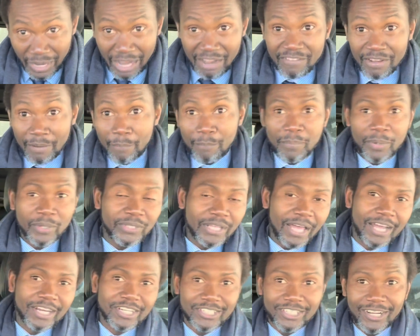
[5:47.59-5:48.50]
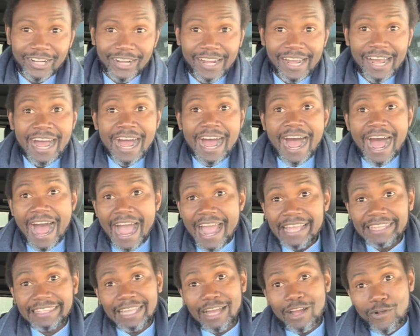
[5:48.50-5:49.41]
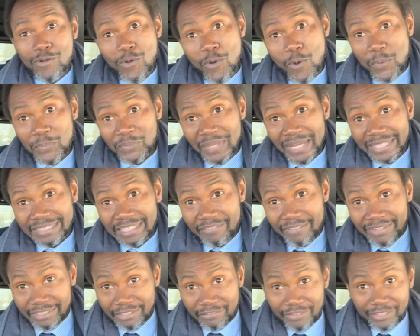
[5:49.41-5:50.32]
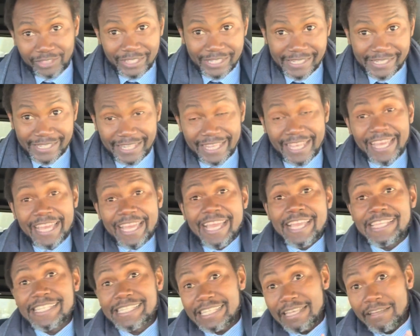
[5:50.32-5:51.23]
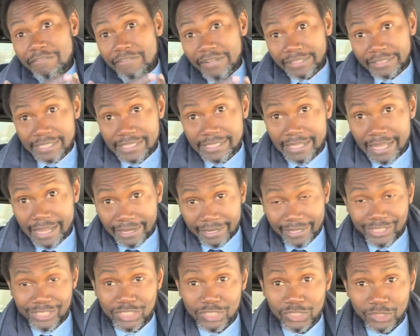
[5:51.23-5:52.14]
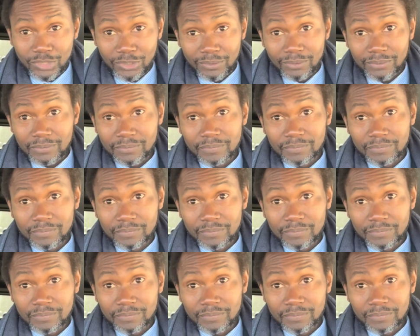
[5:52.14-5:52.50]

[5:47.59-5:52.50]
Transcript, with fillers: avec peu d'argent à être en contact avec des VTC. Et ces VTC en question,